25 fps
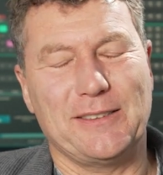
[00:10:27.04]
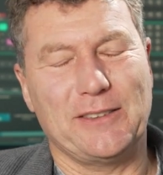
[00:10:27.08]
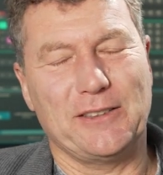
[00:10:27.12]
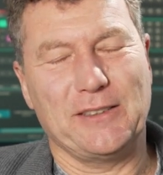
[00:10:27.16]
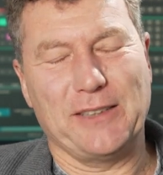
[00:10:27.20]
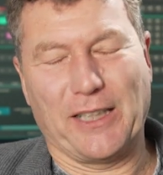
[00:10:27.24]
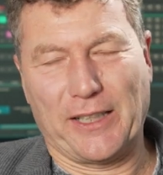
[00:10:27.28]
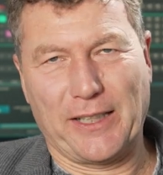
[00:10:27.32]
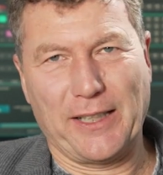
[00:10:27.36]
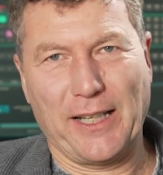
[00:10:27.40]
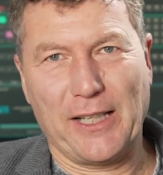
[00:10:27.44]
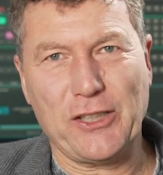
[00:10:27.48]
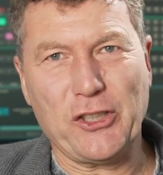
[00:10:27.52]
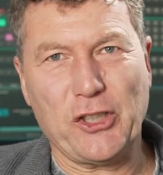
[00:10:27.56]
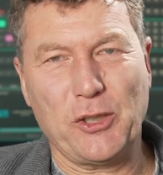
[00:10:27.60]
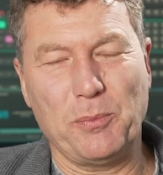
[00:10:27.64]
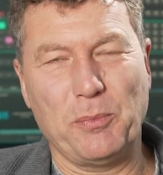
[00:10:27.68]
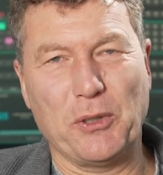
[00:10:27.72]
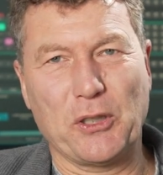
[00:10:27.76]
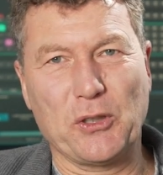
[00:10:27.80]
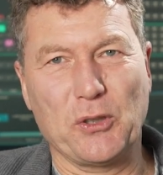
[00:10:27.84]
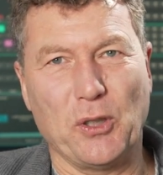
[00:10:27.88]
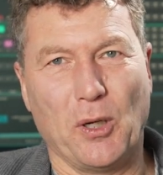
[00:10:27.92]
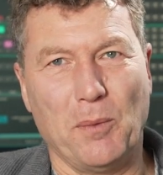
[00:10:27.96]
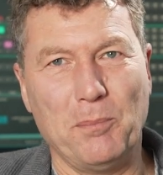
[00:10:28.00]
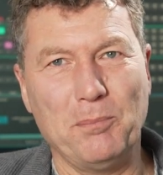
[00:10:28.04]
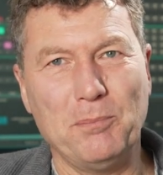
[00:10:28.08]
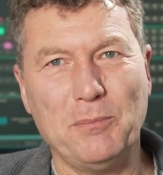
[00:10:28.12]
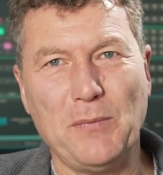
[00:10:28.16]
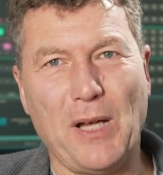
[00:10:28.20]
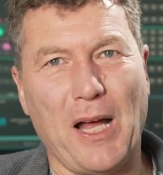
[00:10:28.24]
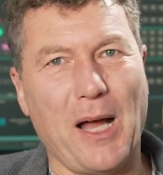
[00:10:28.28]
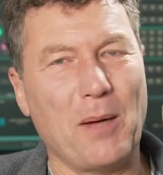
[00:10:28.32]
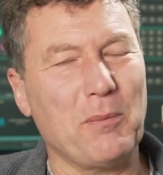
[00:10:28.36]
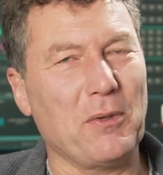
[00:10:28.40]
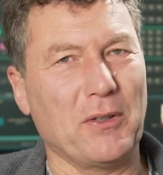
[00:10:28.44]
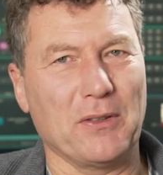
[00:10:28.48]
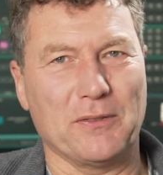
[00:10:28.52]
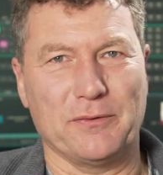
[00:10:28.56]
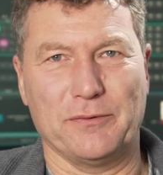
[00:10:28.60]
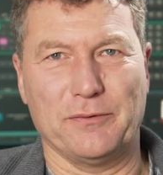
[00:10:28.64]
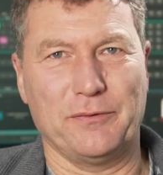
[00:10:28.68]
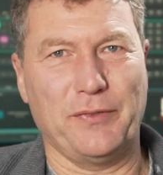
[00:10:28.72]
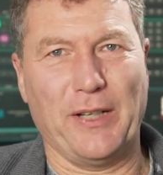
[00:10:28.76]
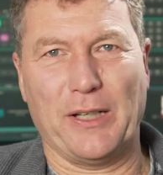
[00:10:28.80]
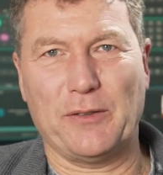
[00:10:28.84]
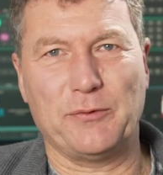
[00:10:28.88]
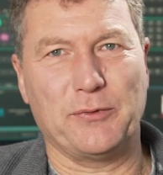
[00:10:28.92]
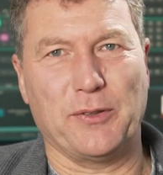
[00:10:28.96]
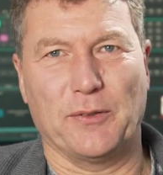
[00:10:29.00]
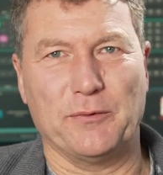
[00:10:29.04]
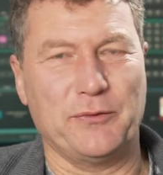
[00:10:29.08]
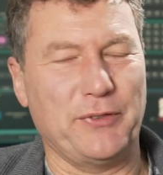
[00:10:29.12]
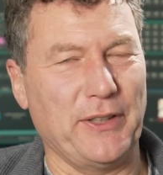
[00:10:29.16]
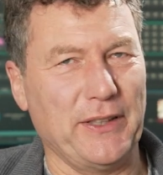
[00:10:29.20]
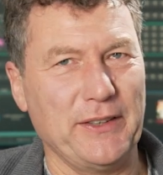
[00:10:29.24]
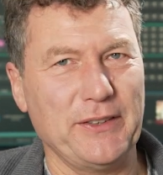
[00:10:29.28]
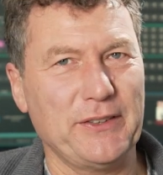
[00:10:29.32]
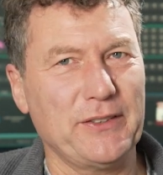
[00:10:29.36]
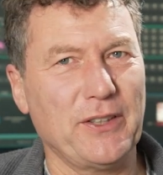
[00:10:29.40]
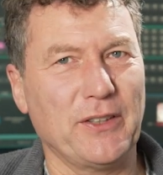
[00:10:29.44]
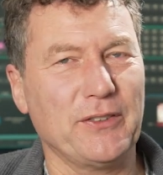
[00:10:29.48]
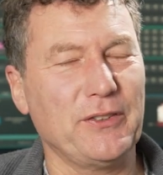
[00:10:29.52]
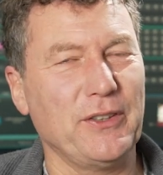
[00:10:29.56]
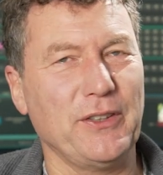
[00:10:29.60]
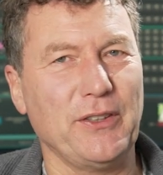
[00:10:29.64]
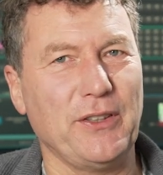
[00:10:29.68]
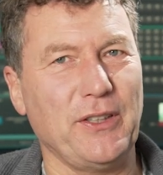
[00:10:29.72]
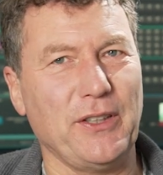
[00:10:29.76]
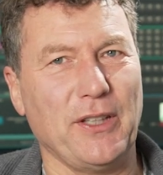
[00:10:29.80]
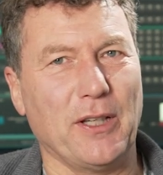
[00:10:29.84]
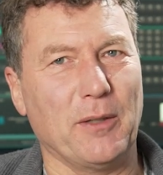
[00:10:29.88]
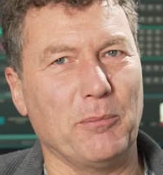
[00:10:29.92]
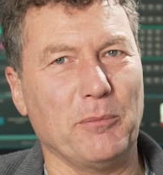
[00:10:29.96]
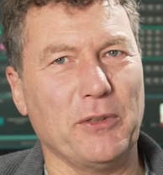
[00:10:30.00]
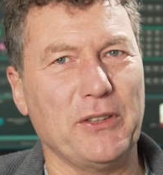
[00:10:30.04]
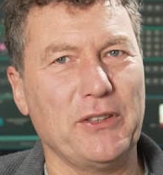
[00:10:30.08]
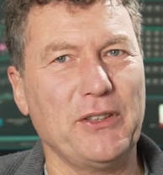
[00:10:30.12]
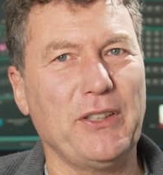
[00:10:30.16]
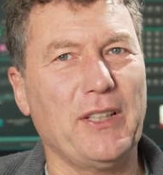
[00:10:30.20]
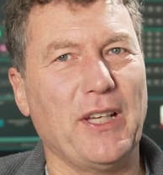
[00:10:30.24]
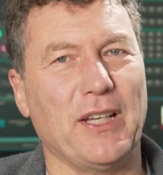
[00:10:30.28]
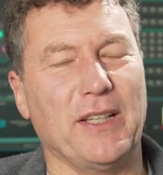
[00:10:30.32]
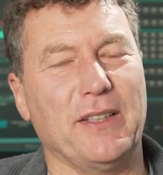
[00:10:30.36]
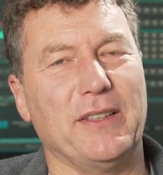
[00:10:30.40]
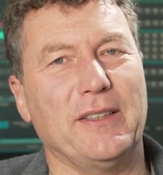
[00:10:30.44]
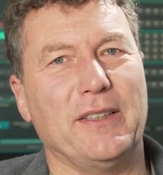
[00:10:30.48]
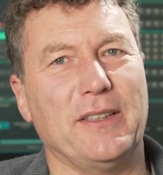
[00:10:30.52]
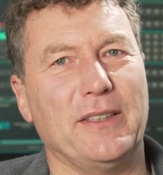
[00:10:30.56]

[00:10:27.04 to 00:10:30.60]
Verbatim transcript: eine Klatsche bekommen, aber weg vom Fenster sind die ja mit Sicherheit